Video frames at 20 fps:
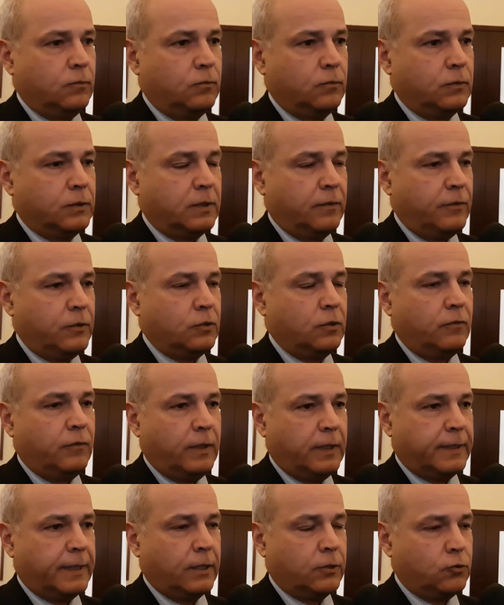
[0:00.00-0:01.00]
un servizio di
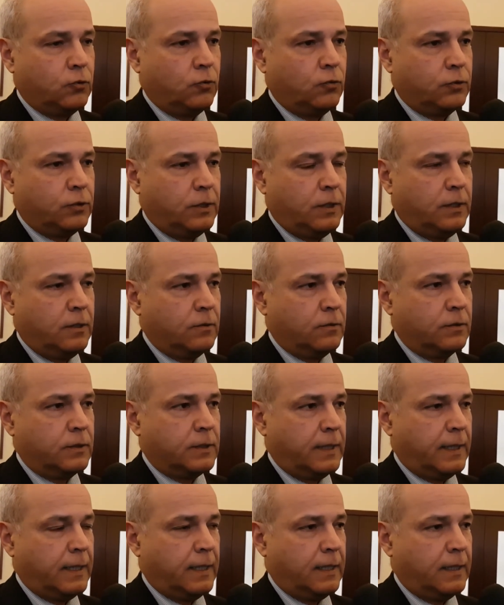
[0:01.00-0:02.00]
filtraggio così non
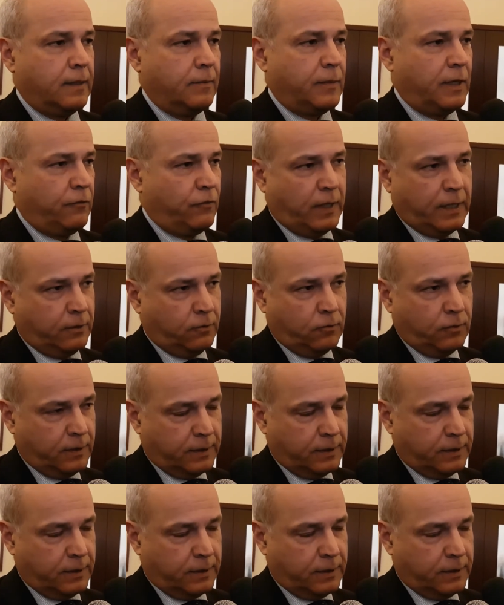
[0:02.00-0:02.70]
si era mai fatto,